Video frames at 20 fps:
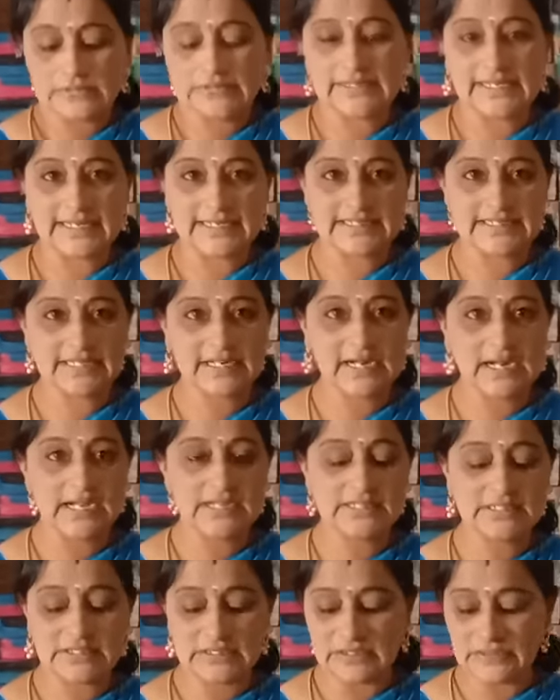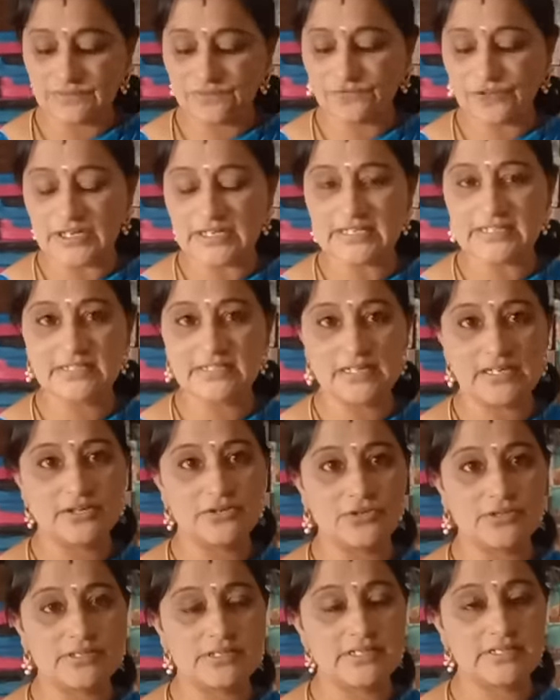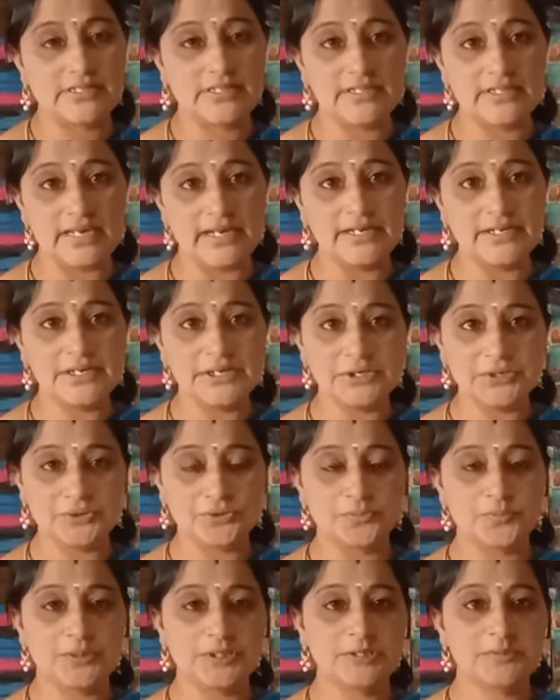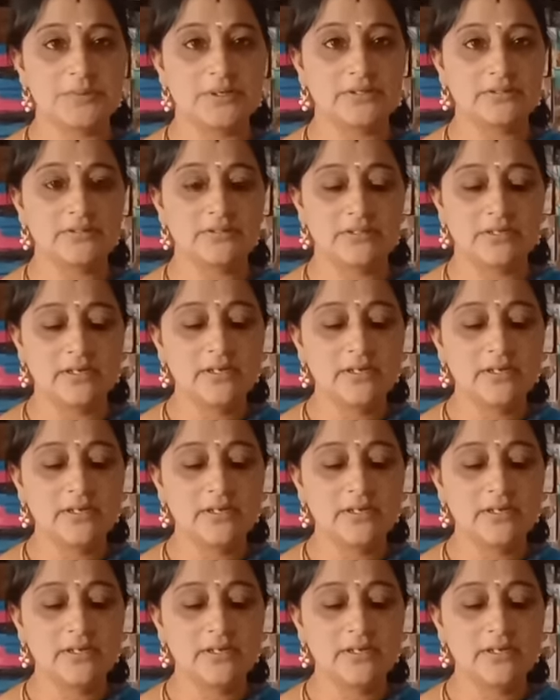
సిక్స్ గ్లాస్ వన్ జగ్ వచ్చేసి నైంటీ టూ రూపీస్ పడుతుంది